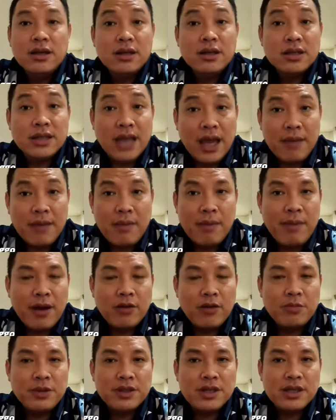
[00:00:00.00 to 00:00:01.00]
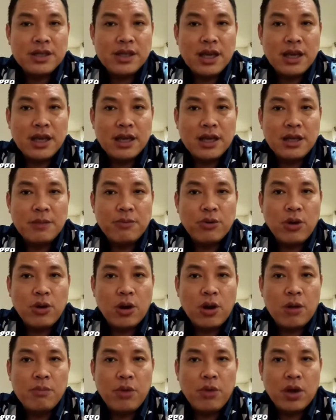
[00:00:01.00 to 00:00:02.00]
Saya membangun bisnis GG di Pulau
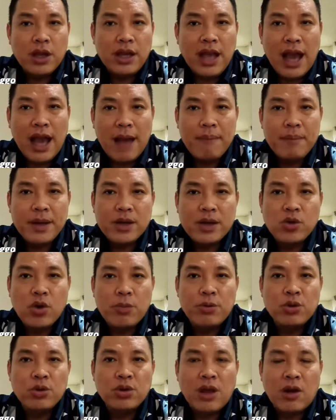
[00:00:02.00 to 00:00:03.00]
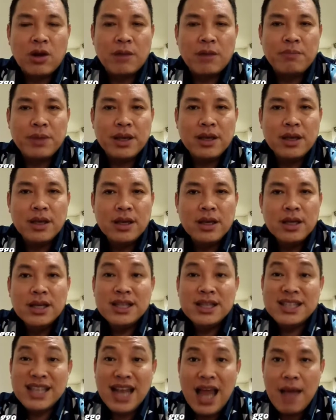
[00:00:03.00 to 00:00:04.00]
Lombok ini hampir 20 tahun lebih.
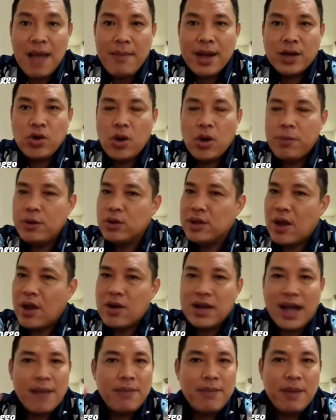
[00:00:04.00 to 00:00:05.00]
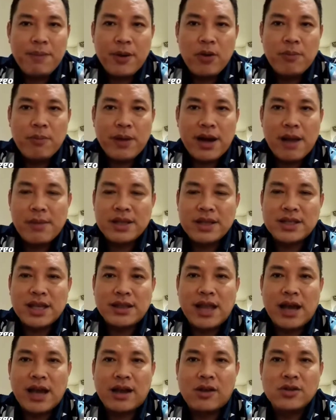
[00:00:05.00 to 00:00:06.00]
Selama 20 tahun kami belum pernah
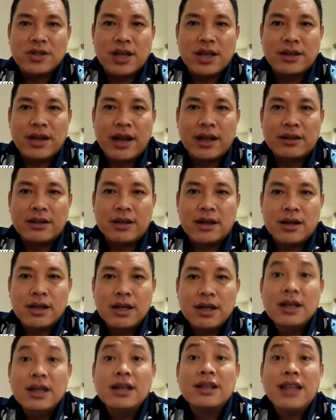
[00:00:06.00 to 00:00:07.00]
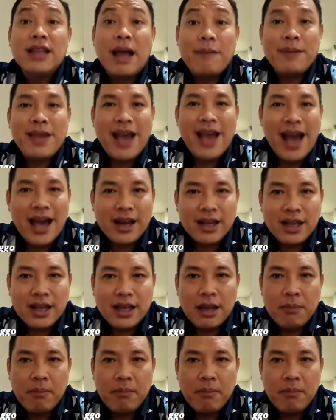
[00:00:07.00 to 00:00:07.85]
mencetak Kronstadt Director. Tapi hari ini,